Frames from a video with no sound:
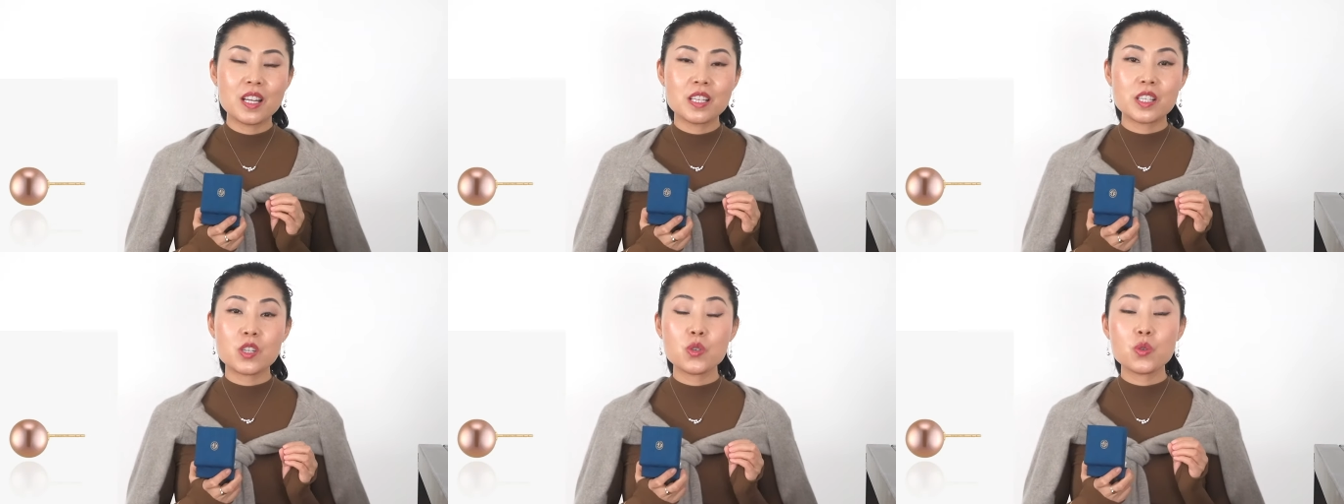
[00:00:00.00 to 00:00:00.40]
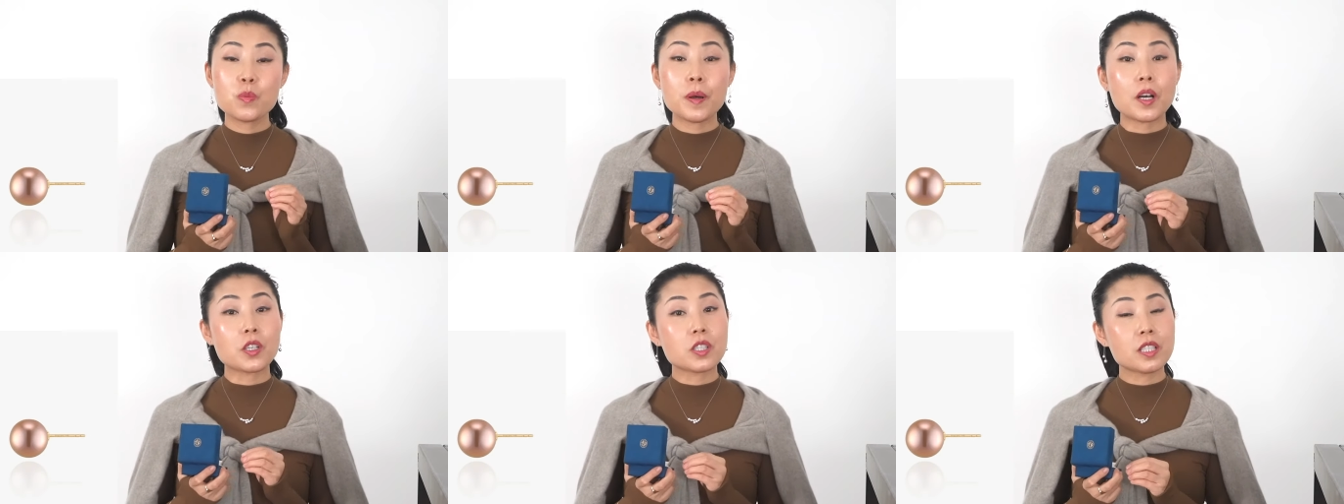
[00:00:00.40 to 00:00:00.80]
珍珠
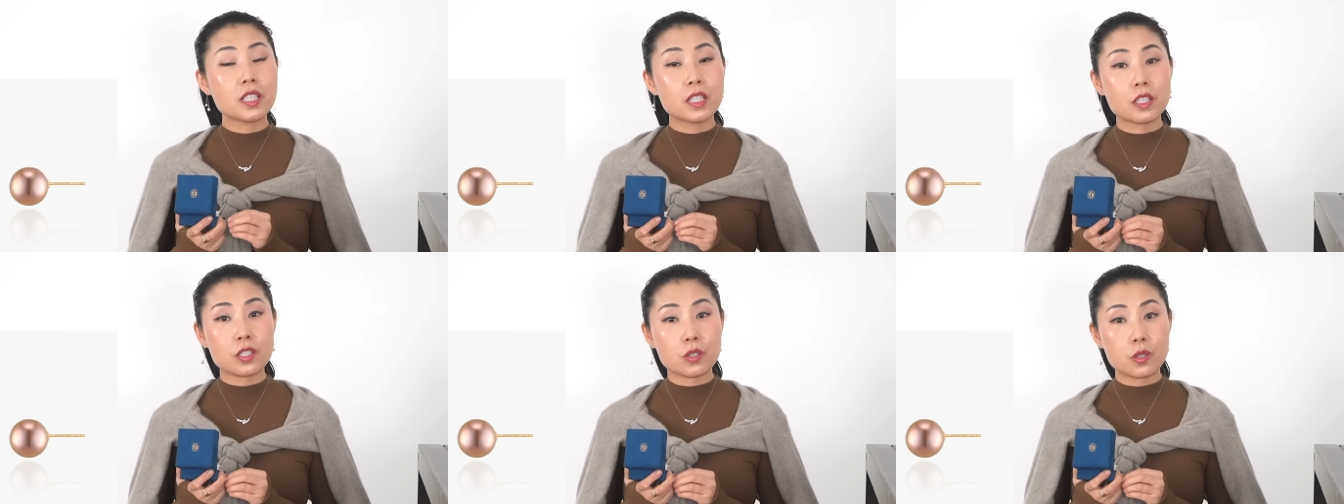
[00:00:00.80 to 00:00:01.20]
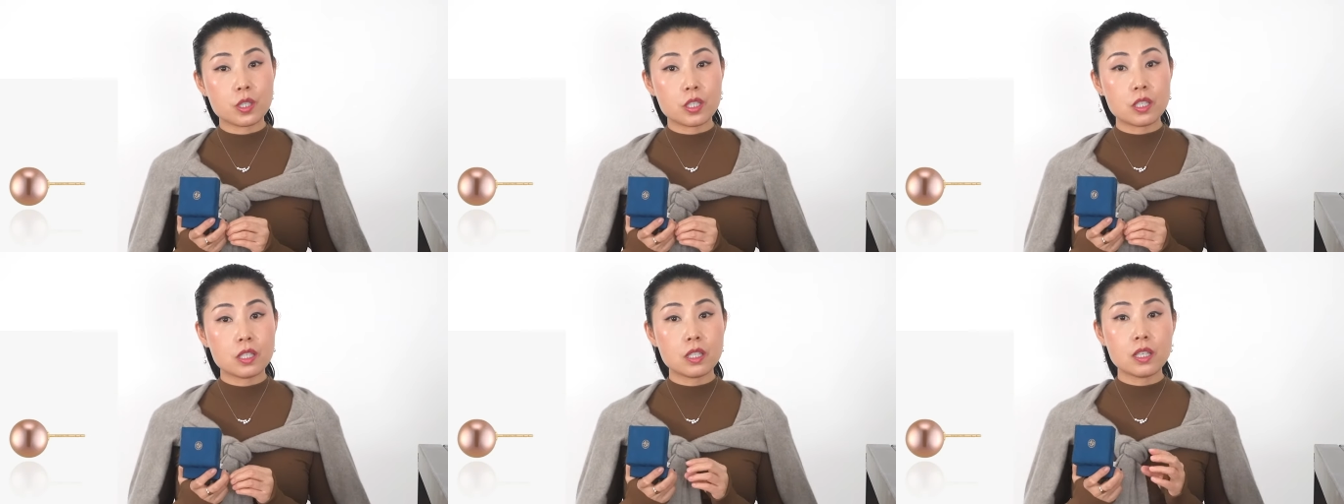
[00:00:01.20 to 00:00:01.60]
宝石类的首
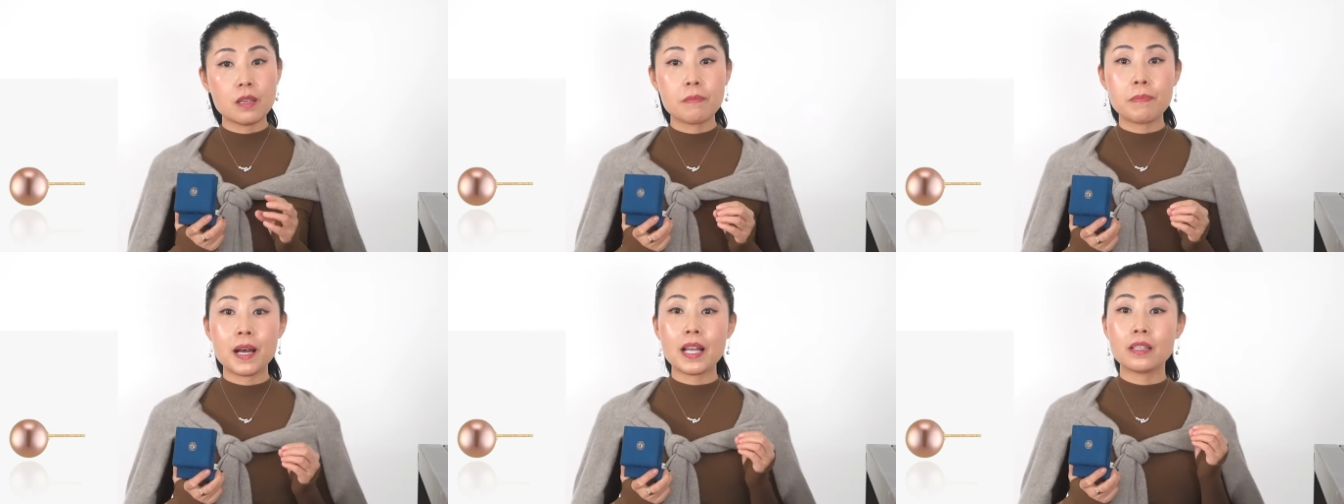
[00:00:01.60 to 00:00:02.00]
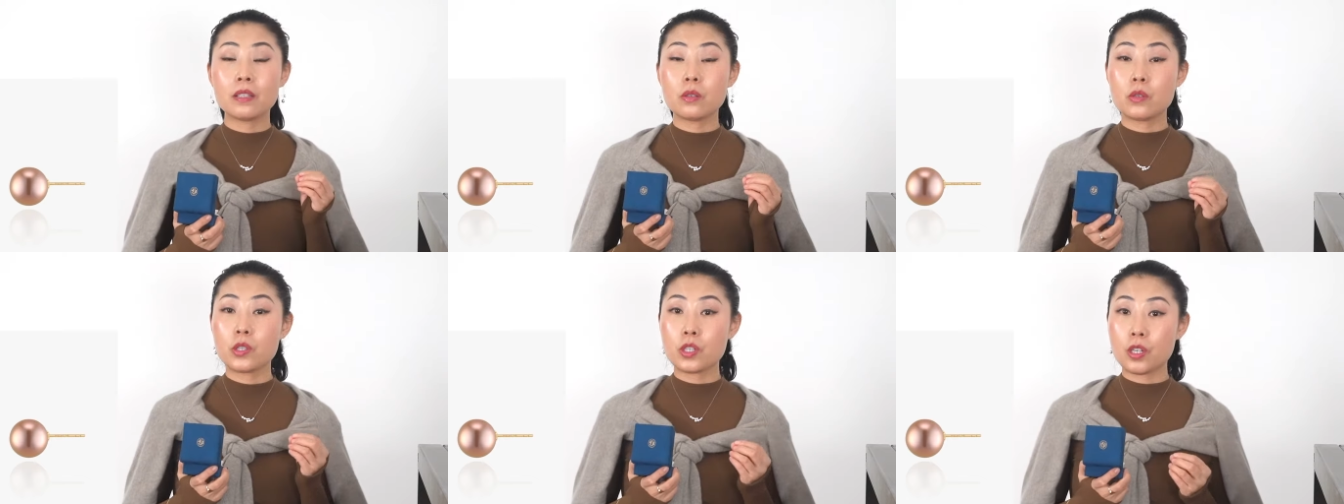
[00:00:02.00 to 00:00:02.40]
饰一般
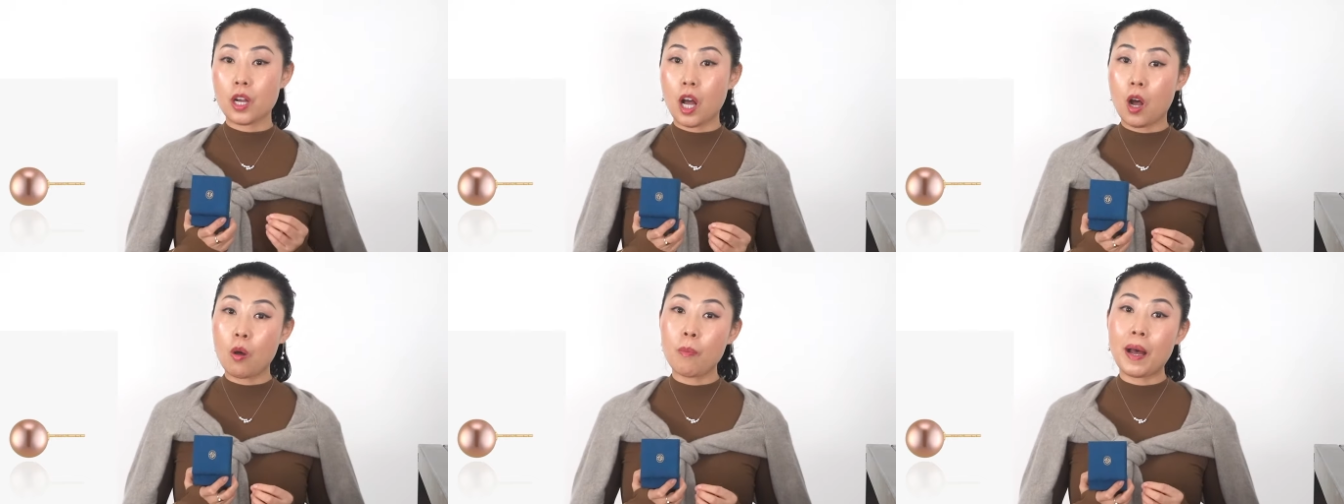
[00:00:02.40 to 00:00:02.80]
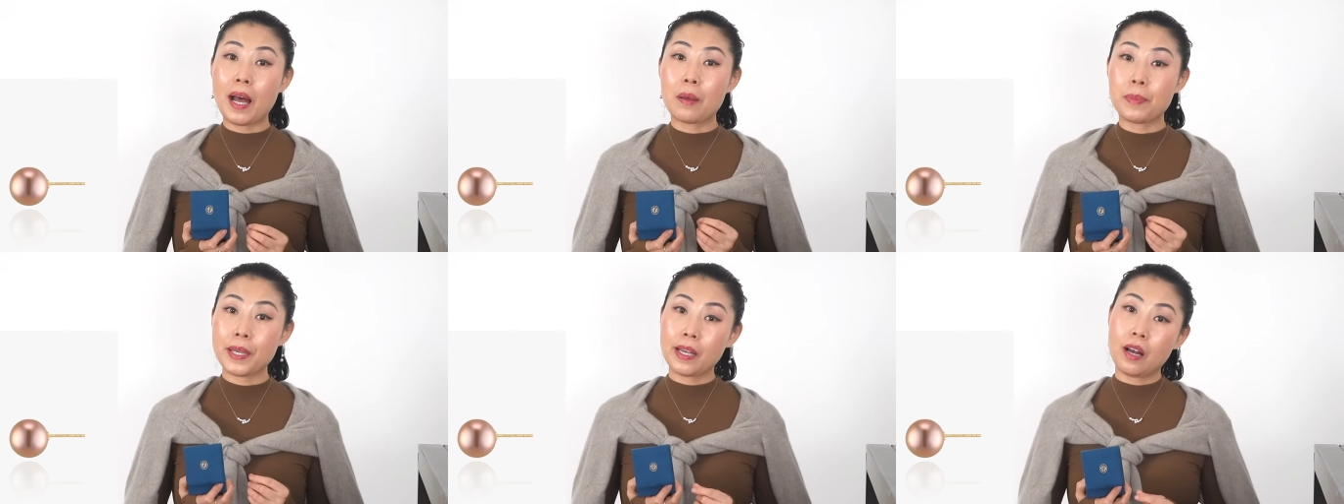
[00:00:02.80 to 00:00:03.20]
都是毫
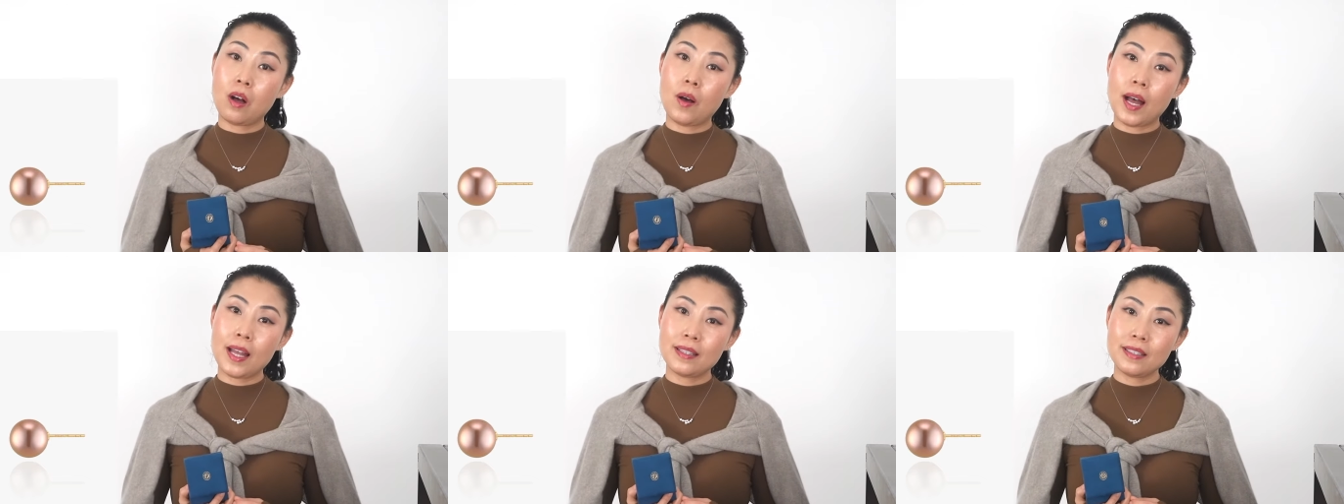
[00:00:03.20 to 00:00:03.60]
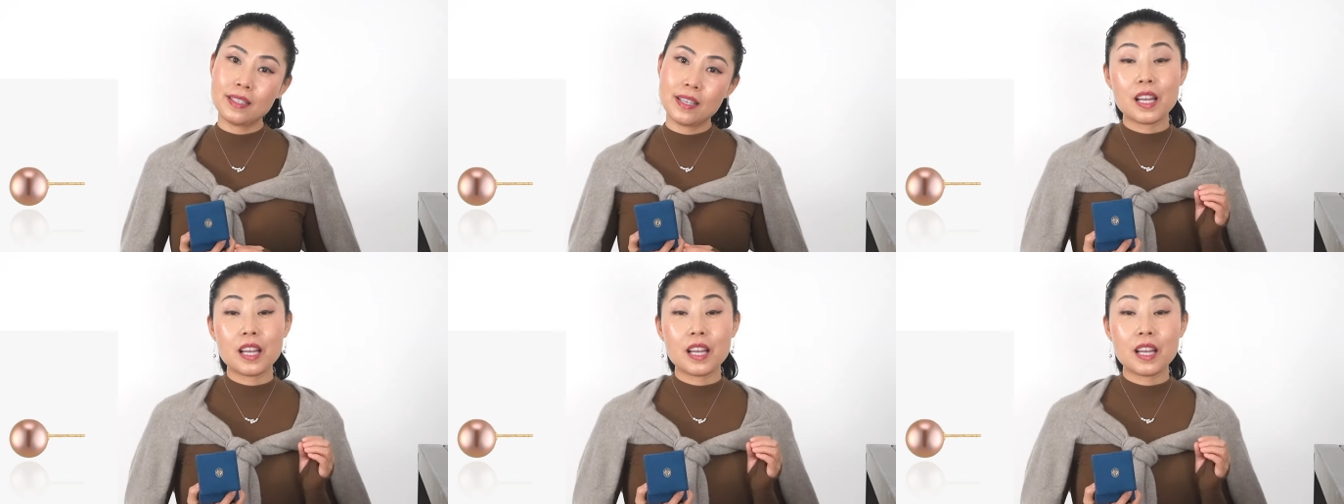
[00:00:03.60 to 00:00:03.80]
码配毫安，